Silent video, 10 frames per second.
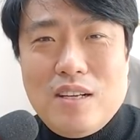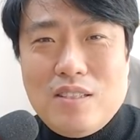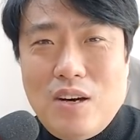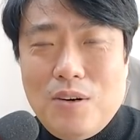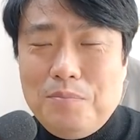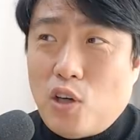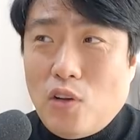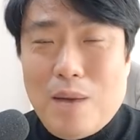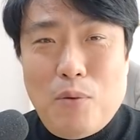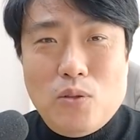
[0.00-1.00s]
그래서
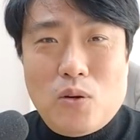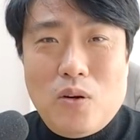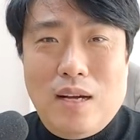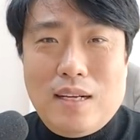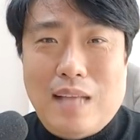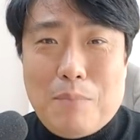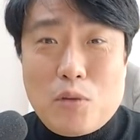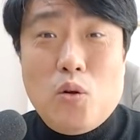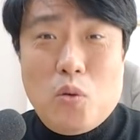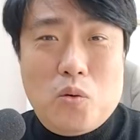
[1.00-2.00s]
전화번호를 하나
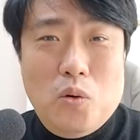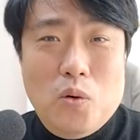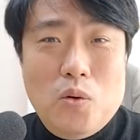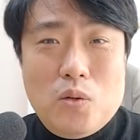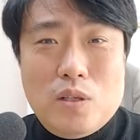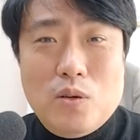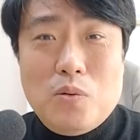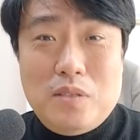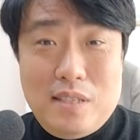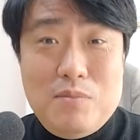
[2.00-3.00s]
남겨놓고
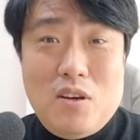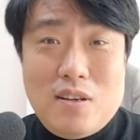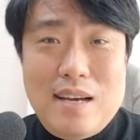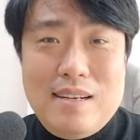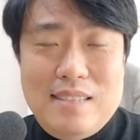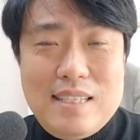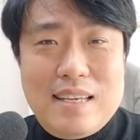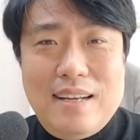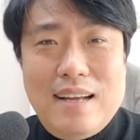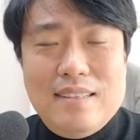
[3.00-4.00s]
그러고 지금 영상을
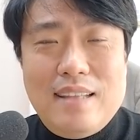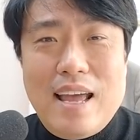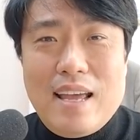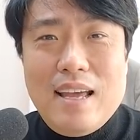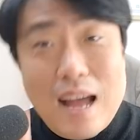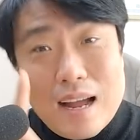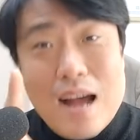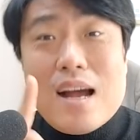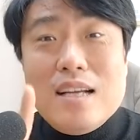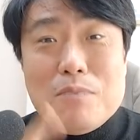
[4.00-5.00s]
찍긴 하는데, 딱
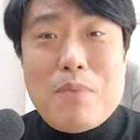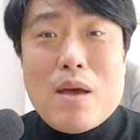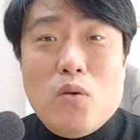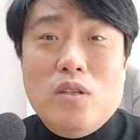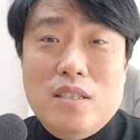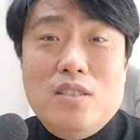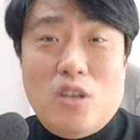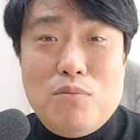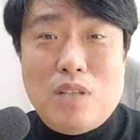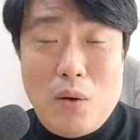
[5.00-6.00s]
한 가지 빼고는
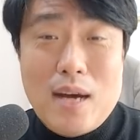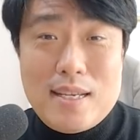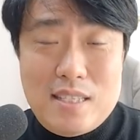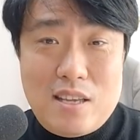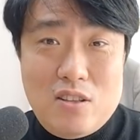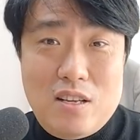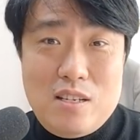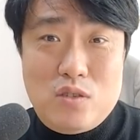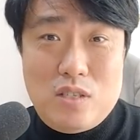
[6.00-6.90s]
전부 다 확인시켜 드릴